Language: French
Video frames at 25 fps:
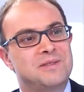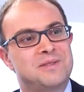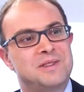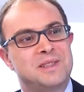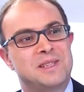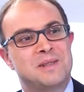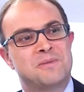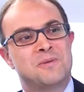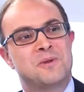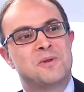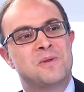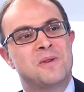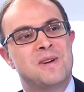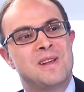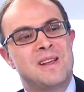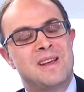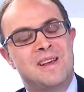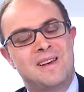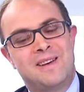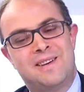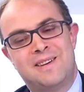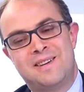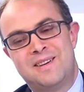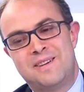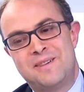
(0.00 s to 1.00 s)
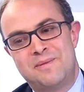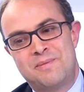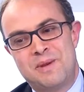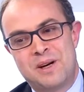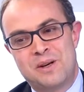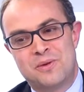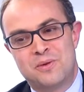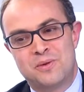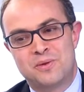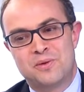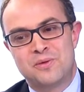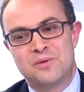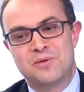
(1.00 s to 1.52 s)
évidemment. Euh,
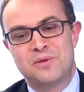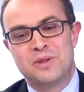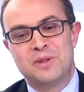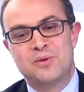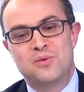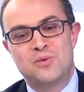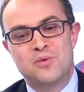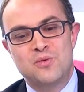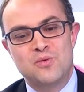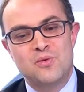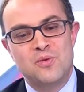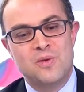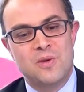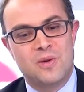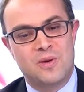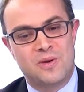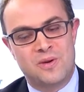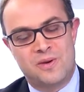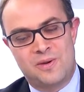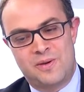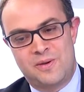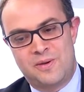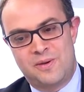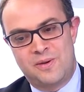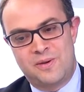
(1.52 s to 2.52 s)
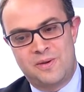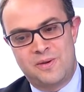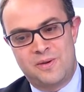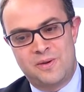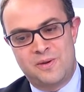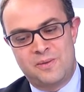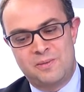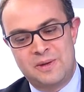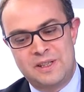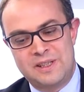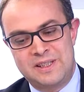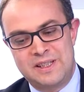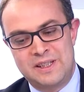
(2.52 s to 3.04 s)
par contre, on fait tout euh,
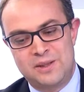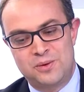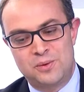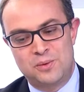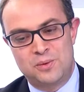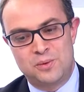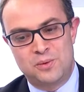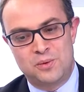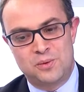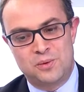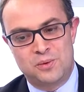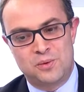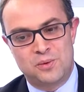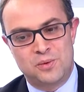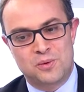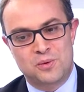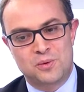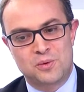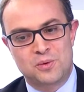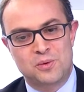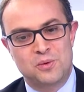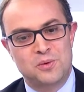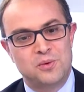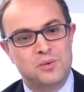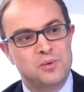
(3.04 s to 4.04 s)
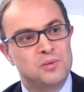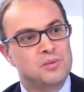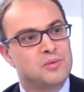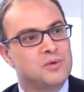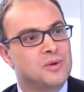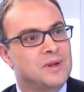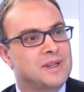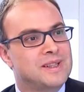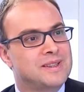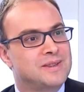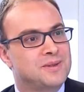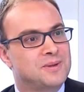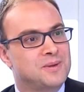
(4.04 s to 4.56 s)
en matière de, contenu
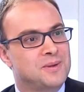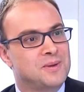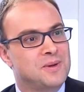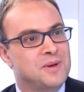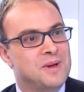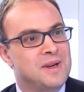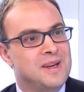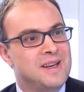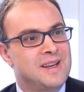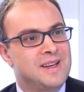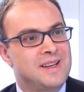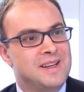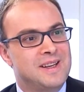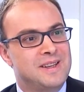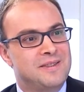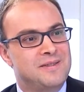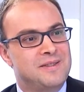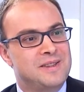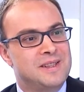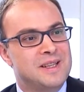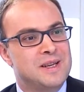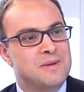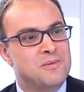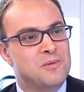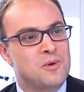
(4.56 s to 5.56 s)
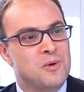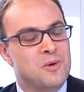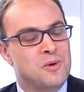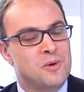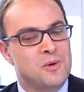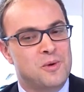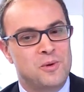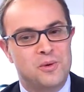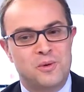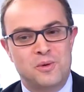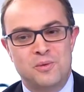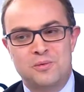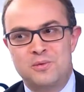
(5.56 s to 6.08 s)
pour être
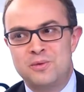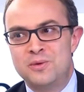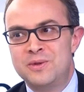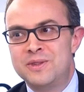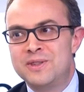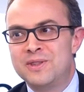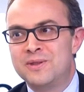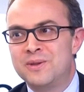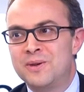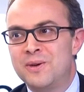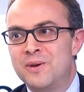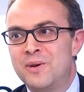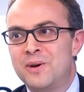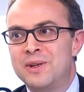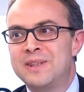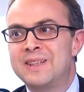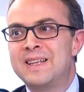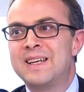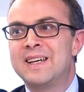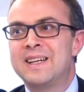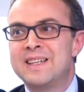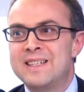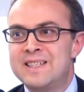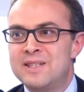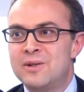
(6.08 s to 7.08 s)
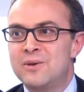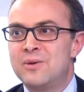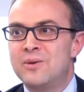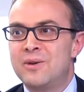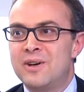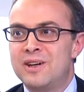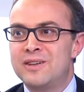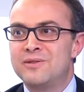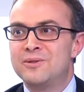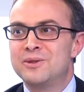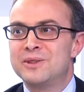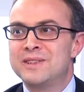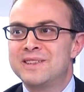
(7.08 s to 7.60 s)
évidemment le plus intéressant
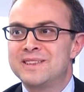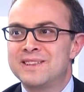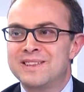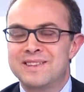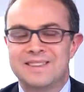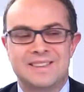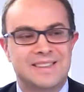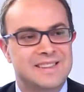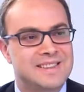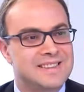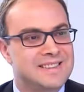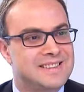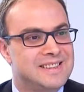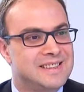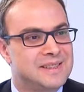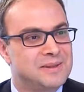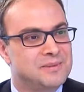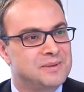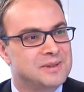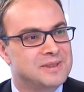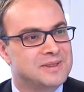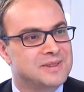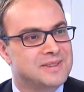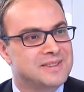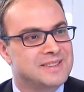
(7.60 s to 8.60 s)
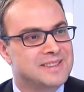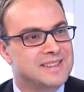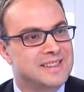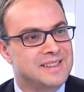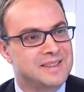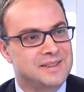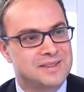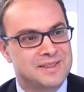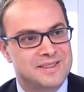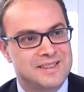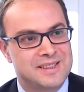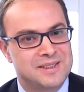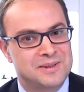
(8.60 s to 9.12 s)
avant d'être intéressé, puisque
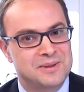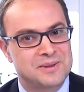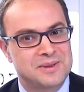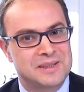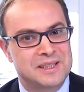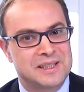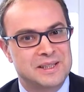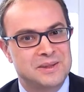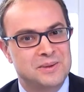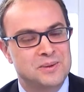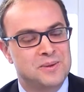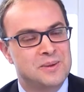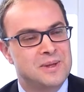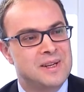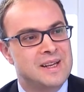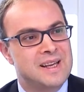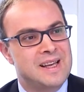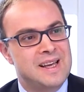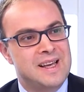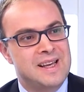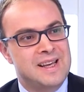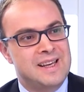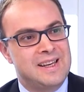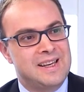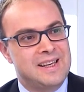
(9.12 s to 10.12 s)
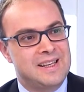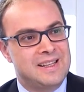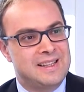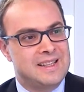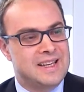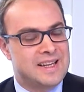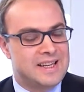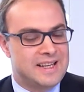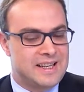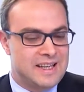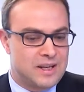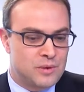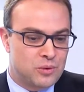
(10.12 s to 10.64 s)
c'est notre credo. Et
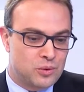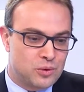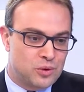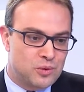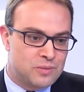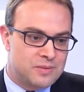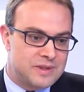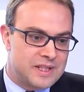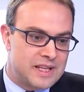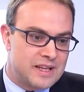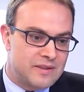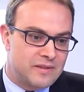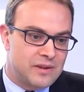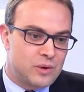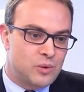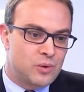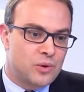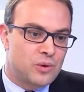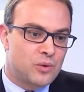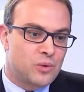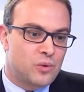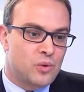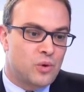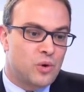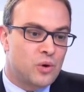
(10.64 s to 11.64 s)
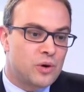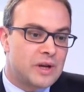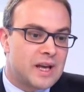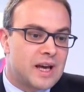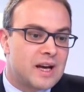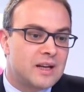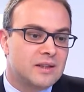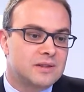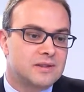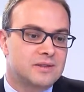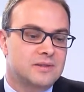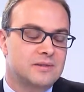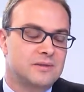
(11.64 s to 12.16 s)
derrière, on observe et on,
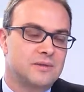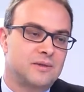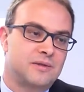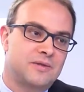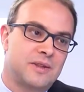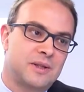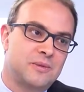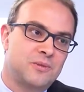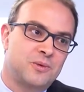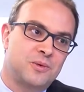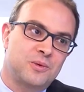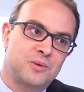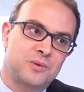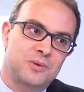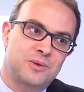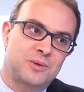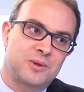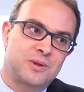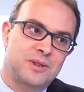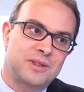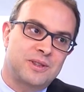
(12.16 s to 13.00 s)
regarde hein, vraiment